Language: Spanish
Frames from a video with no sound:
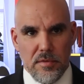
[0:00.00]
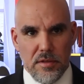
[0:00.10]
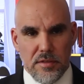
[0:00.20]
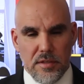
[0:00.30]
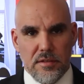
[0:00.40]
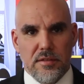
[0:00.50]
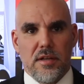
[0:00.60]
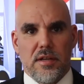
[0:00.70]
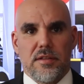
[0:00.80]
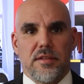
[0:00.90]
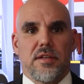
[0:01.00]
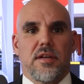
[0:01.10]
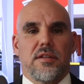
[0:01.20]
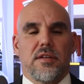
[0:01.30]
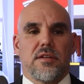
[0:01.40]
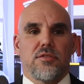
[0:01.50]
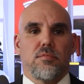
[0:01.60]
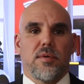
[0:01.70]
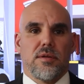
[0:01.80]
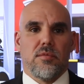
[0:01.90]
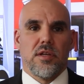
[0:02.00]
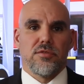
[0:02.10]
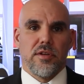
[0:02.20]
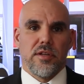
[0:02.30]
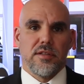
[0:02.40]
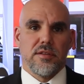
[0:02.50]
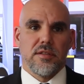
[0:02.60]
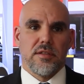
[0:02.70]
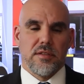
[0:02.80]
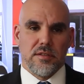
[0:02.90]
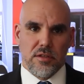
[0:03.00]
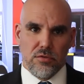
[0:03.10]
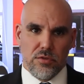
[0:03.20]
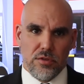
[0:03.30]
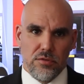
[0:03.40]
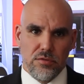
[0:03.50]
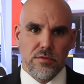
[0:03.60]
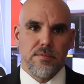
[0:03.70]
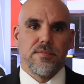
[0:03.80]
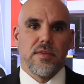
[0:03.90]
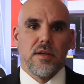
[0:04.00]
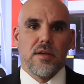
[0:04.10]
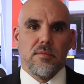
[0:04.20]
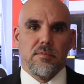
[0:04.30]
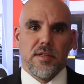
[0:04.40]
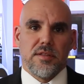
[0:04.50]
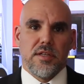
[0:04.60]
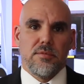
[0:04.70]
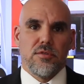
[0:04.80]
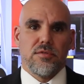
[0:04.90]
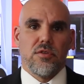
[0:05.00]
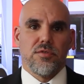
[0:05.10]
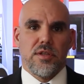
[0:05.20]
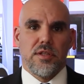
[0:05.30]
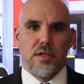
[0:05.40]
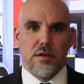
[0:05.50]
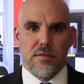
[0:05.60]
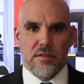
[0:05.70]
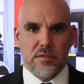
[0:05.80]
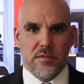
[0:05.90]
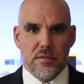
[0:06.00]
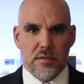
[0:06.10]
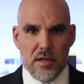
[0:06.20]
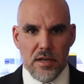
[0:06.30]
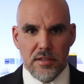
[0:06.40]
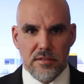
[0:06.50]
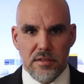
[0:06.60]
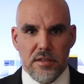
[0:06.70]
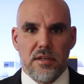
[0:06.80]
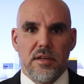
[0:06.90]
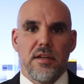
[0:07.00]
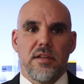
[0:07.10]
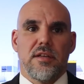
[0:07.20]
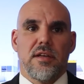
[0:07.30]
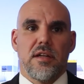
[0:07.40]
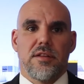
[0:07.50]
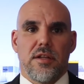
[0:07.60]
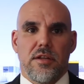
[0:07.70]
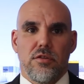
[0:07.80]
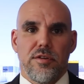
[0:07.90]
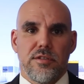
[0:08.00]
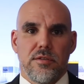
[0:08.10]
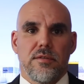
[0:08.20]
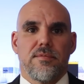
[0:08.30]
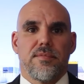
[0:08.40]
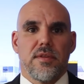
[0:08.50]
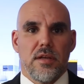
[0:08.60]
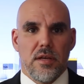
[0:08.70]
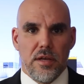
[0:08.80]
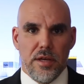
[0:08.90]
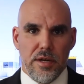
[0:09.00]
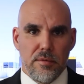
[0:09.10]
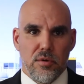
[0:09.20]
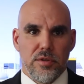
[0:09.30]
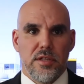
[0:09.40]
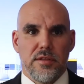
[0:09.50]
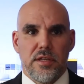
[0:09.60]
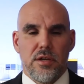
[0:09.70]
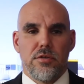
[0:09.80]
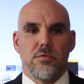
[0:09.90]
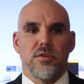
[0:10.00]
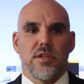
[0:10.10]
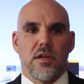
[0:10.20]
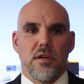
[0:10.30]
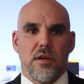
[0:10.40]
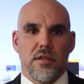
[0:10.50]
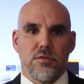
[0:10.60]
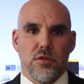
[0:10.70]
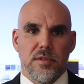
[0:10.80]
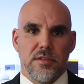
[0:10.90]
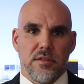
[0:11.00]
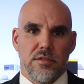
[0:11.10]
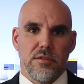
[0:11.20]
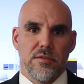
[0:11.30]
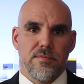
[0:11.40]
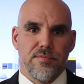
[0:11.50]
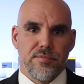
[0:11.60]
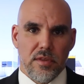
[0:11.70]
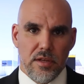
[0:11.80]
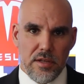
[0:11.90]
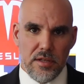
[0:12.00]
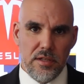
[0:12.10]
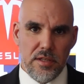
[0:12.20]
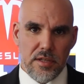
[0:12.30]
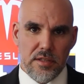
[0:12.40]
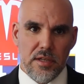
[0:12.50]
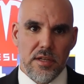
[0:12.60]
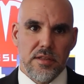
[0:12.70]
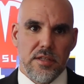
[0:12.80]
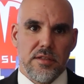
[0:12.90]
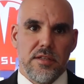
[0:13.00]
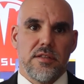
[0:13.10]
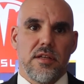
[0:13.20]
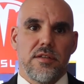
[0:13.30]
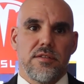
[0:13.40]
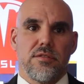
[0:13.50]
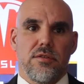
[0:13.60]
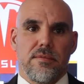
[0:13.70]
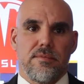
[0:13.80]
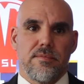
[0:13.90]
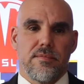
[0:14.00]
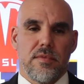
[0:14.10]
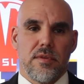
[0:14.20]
Mientras que la cartera de gestión patrimonial tolerante de Estados Unidos mantenemos los ETFs HEAL de Healthcare Innovation, RBOT de Robótica y Automatización y DGTL de Digitalización.